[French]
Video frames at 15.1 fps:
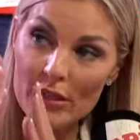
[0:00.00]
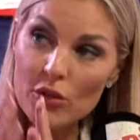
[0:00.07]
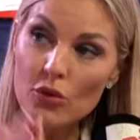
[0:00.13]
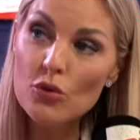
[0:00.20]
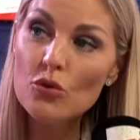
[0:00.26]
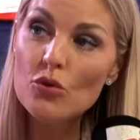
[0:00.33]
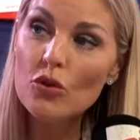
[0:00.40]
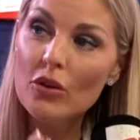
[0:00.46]

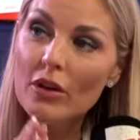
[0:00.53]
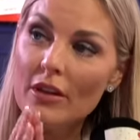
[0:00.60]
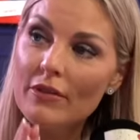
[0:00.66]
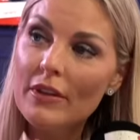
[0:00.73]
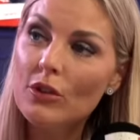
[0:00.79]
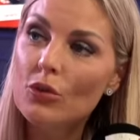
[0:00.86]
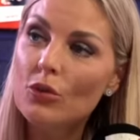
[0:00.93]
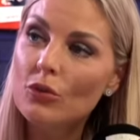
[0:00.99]
sûre que les
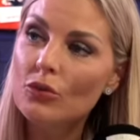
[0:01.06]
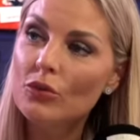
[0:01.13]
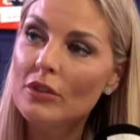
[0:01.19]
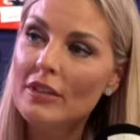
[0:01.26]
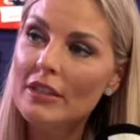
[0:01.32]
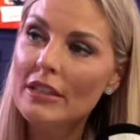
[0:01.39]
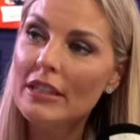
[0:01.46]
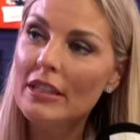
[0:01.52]
vétos ont dû te
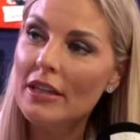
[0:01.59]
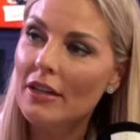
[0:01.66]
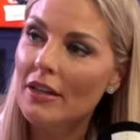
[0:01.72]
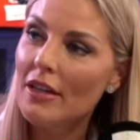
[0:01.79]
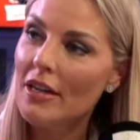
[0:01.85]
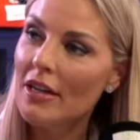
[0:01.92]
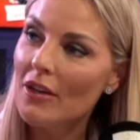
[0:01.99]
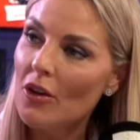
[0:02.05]
dire
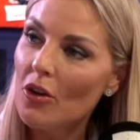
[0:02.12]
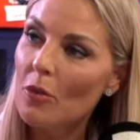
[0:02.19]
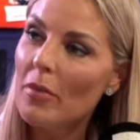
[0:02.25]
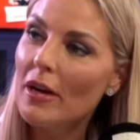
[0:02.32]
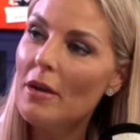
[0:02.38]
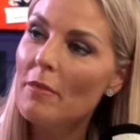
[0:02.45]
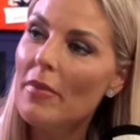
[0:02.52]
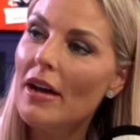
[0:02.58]
euh,
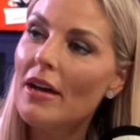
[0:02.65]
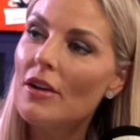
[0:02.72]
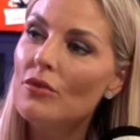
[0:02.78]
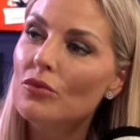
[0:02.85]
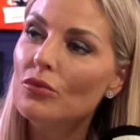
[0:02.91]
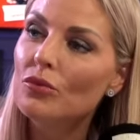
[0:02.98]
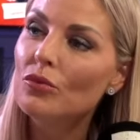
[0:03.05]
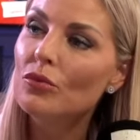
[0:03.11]

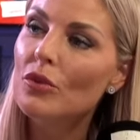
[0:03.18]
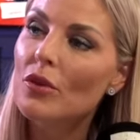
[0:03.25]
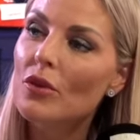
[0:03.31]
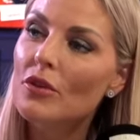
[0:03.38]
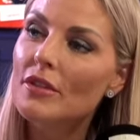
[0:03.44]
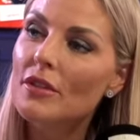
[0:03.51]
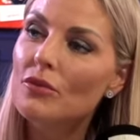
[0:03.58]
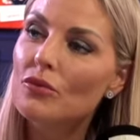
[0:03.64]
préparez-vous,
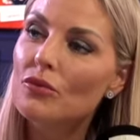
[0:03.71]
euh, c'est